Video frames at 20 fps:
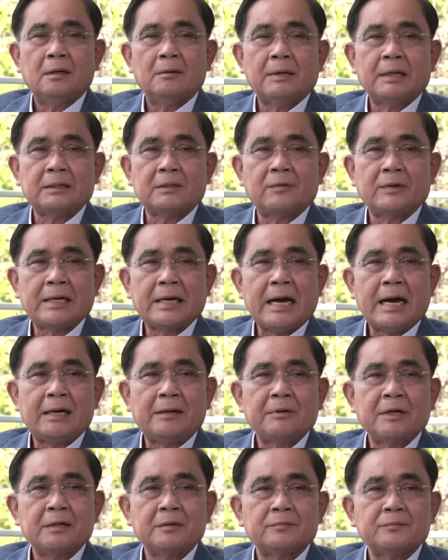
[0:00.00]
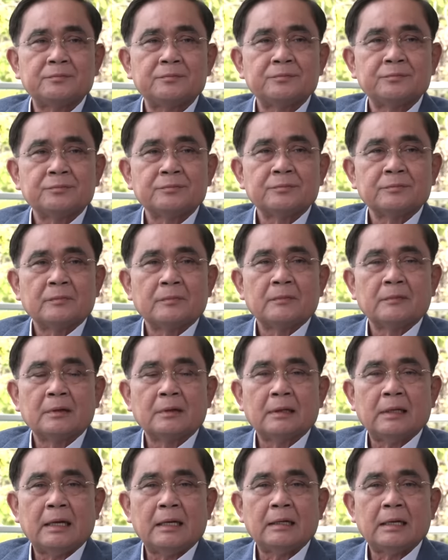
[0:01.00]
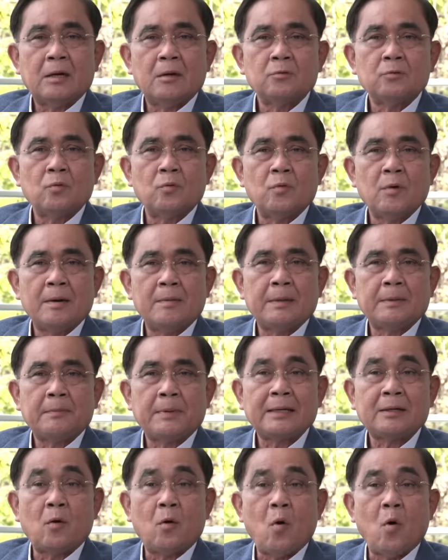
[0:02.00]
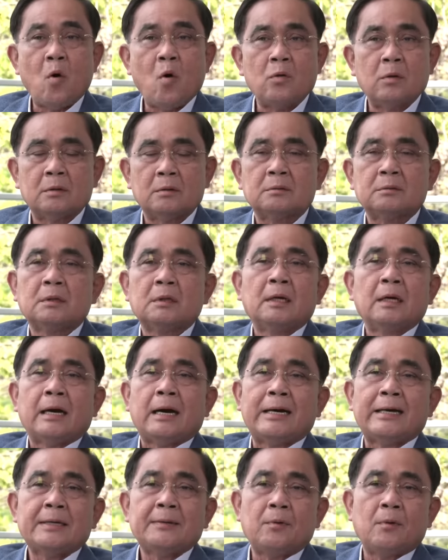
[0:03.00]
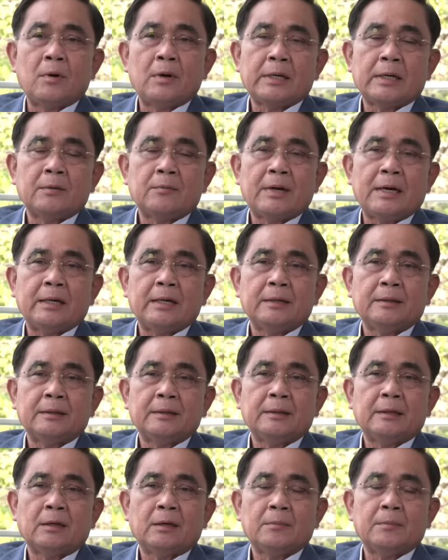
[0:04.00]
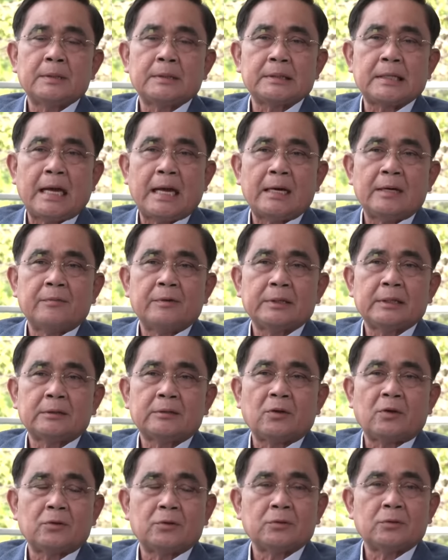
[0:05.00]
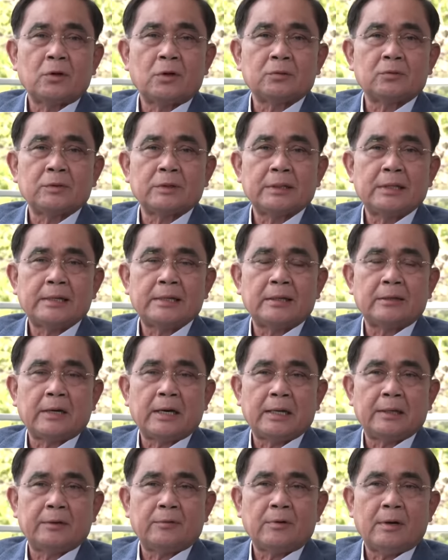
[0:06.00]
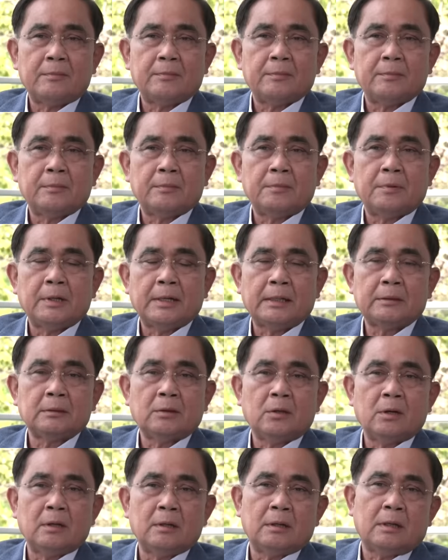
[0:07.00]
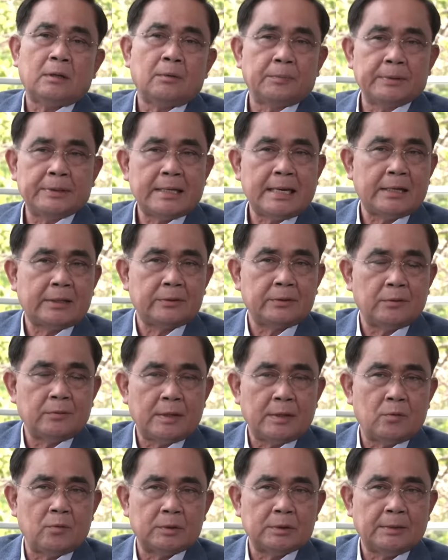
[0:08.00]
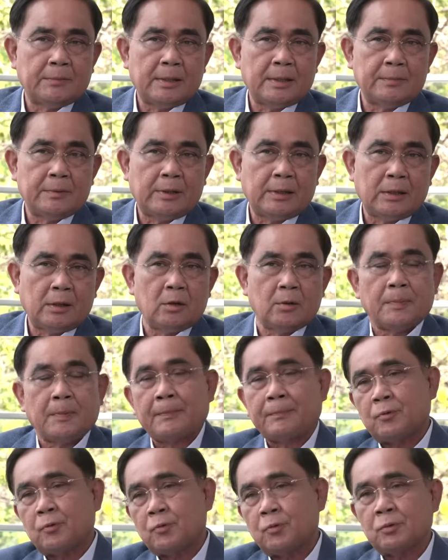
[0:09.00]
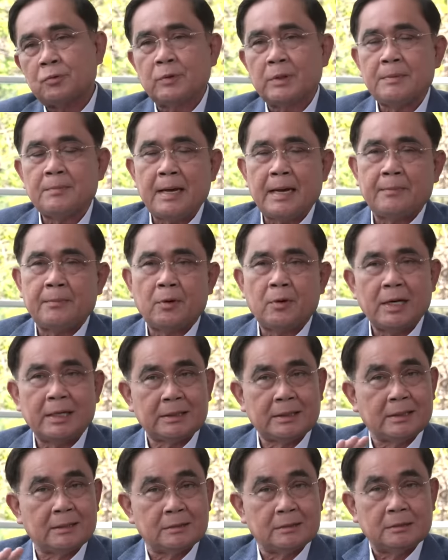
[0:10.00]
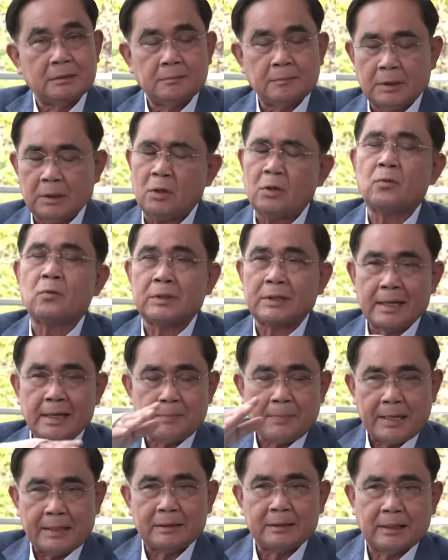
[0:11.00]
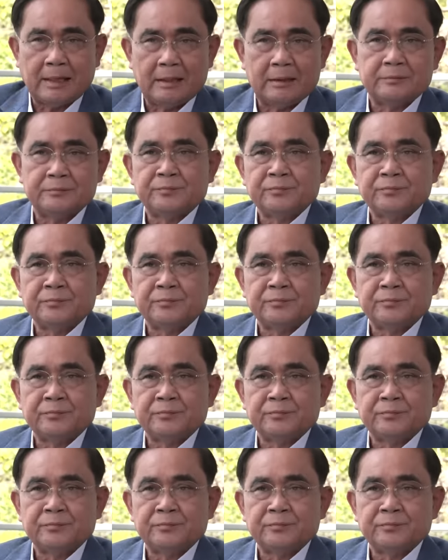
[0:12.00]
บัตรบริการบ้างบัตรบริการนะเขาดูว่ามันบ้านโคงครับอันนี้ผมก็คิดว่า เอ้เราก็ปรึกษากันว่าจะต่อยอดตรงนี้ได้อย่างไรครับเพราะนั้นก็เอาพิจารณาที่ว่าควรจะเพิ่มเท่าไหร่ก็ปรับตรงนู้นตรงนี้มามันก็อาจจะมันก็คงจะได้พันหนึ่งอ่ะค